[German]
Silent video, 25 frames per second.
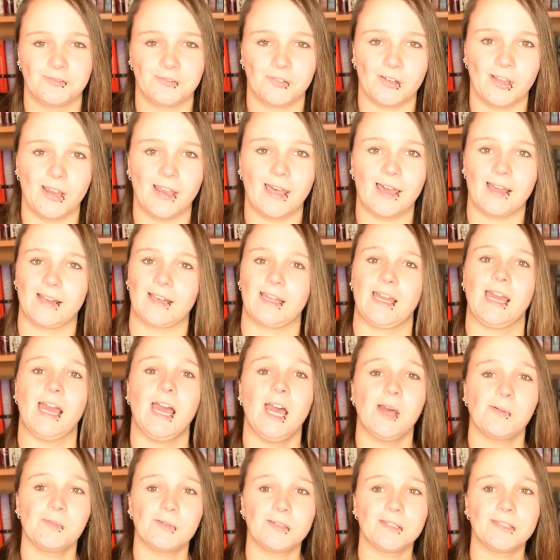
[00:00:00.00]
Verlag
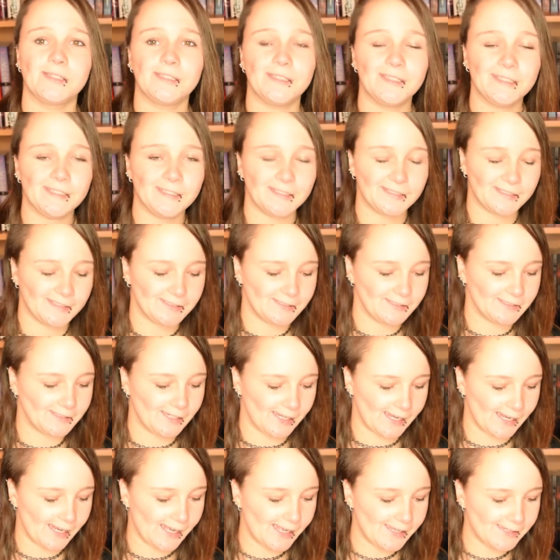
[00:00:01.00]
habe ich die
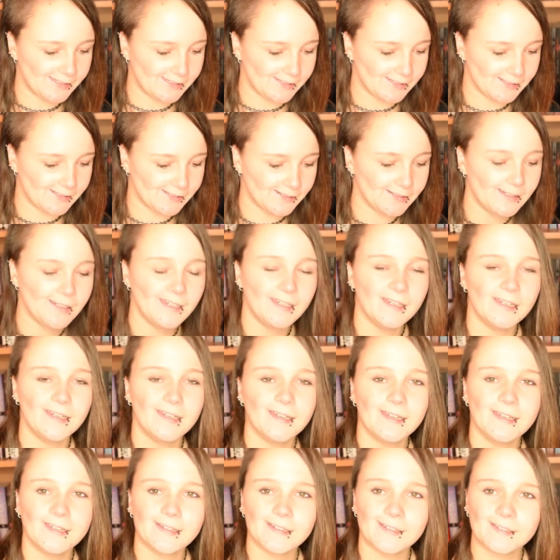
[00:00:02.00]
Reihe
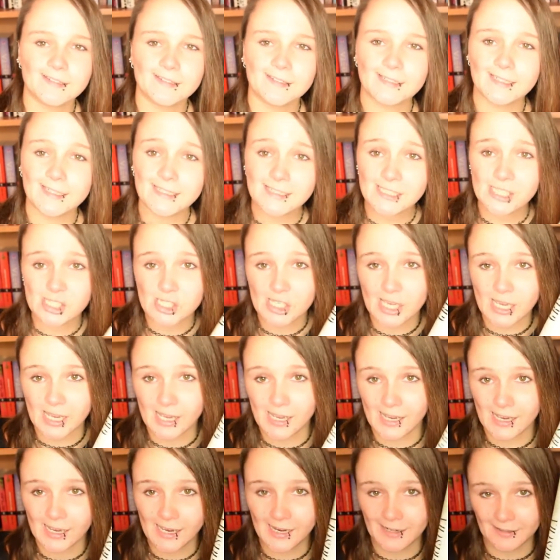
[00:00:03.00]

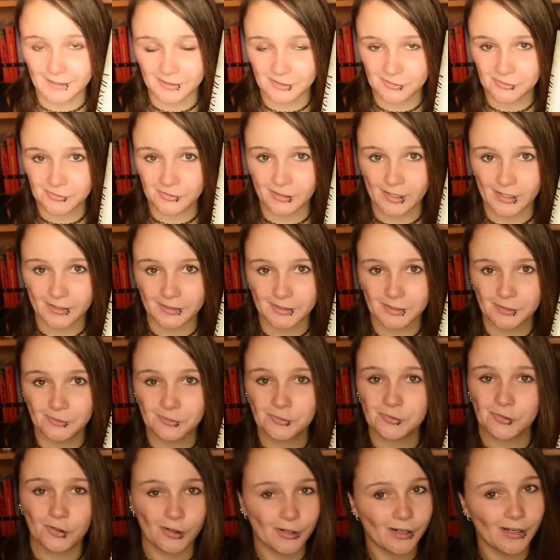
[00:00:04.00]
Grisha angefangen
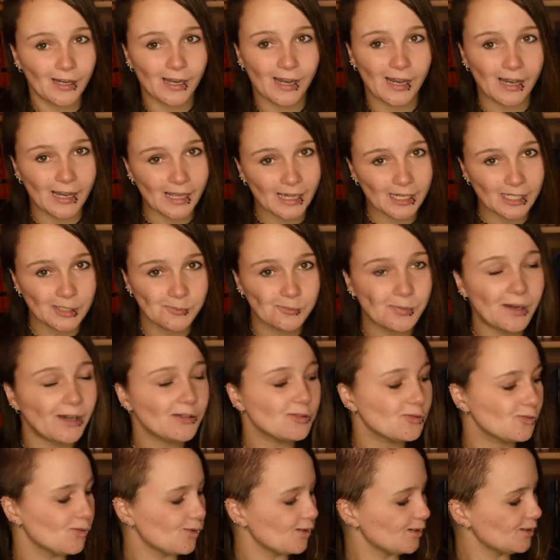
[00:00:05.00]
von Leiba
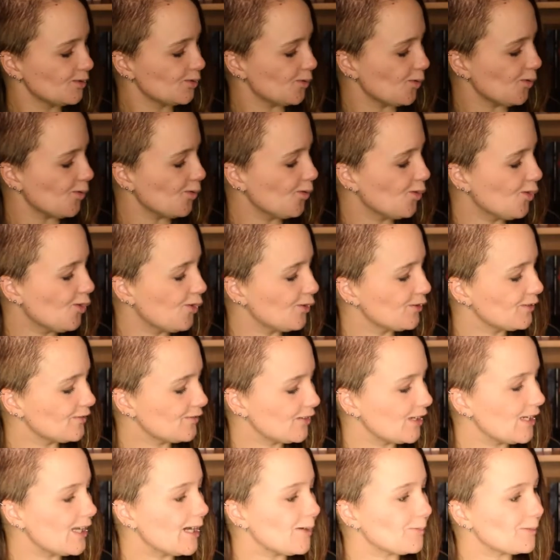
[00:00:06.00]
und
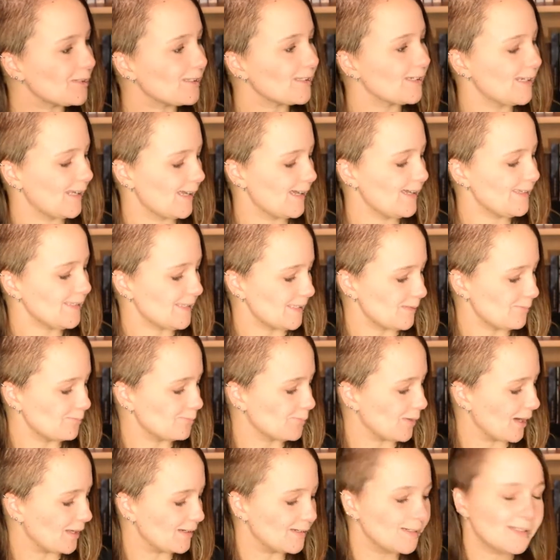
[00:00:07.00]
hier habe ich den ersten
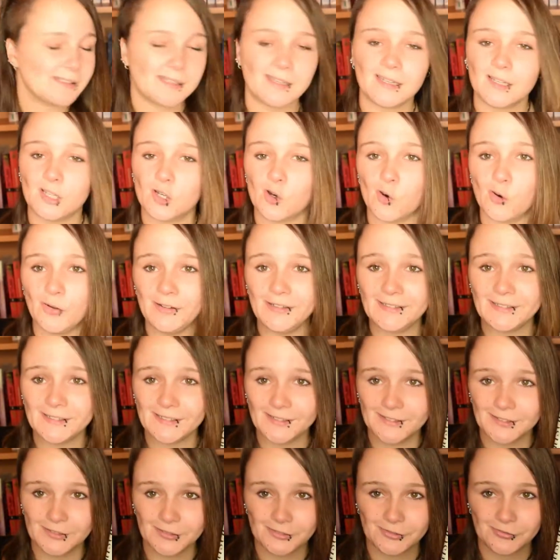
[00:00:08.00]
Band
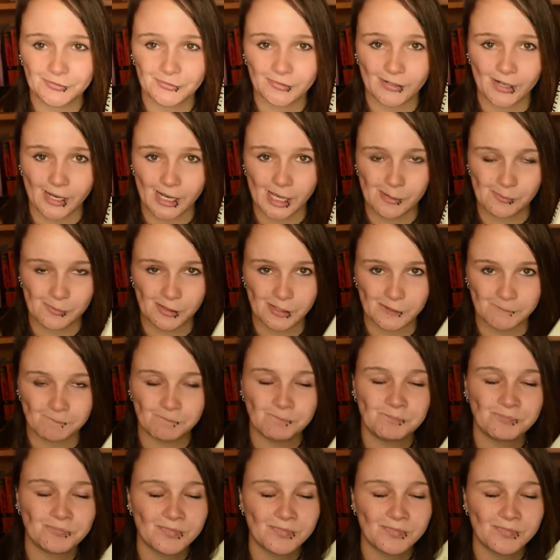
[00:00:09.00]
Goldene Flammen.